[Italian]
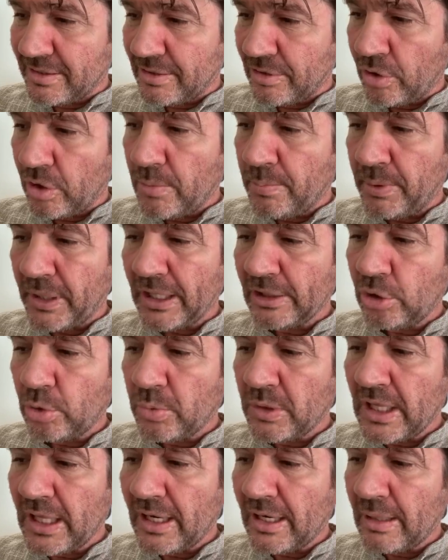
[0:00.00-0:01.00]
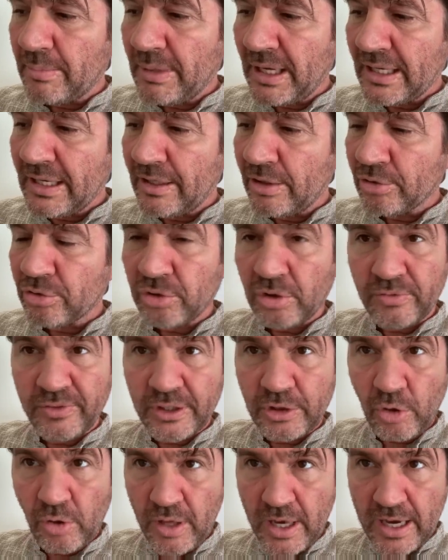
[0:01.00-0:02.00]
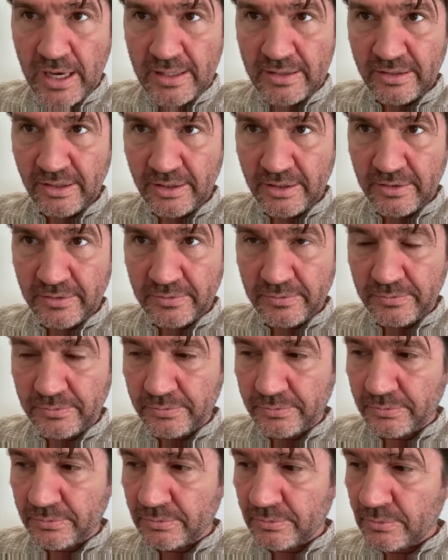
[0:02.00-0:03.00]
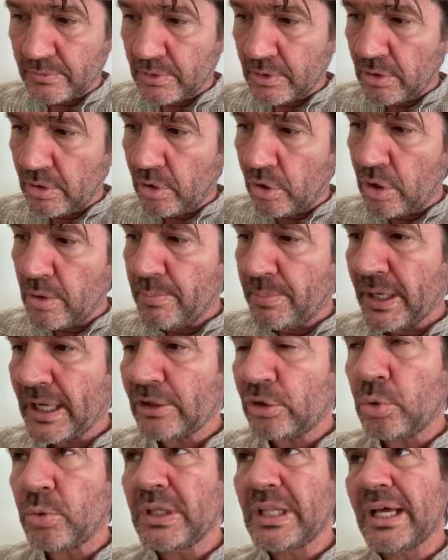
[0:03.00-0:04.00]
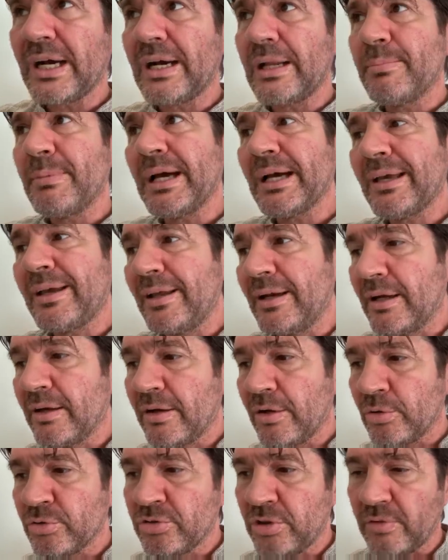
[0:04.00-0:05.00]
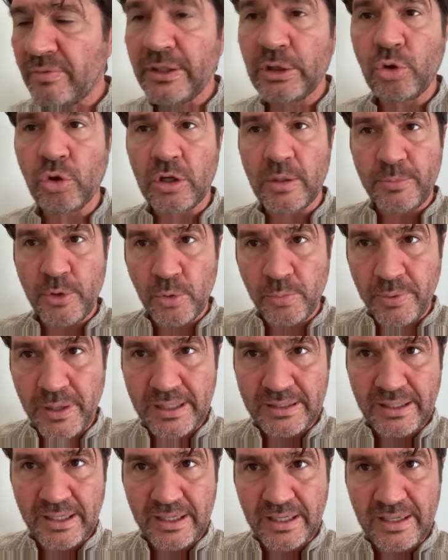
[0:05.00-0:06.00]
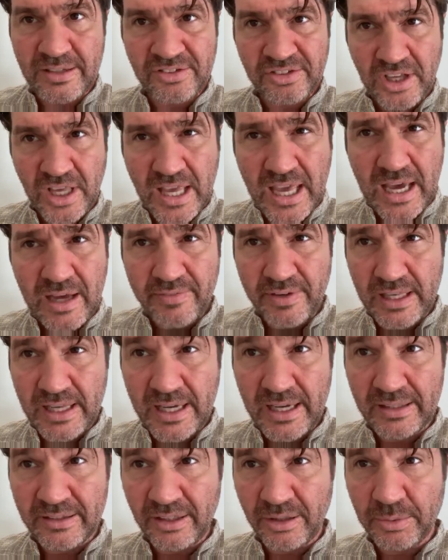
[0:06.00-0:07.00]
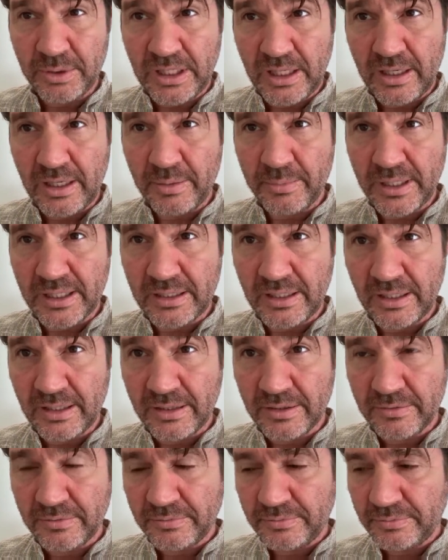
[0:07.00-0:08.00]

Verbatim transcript: Ho imparato a guidare la macchina osservando gli altri. Ho imparato a guidare la macchina osservando che mio padre insegnava agli altri a guidare la macchina.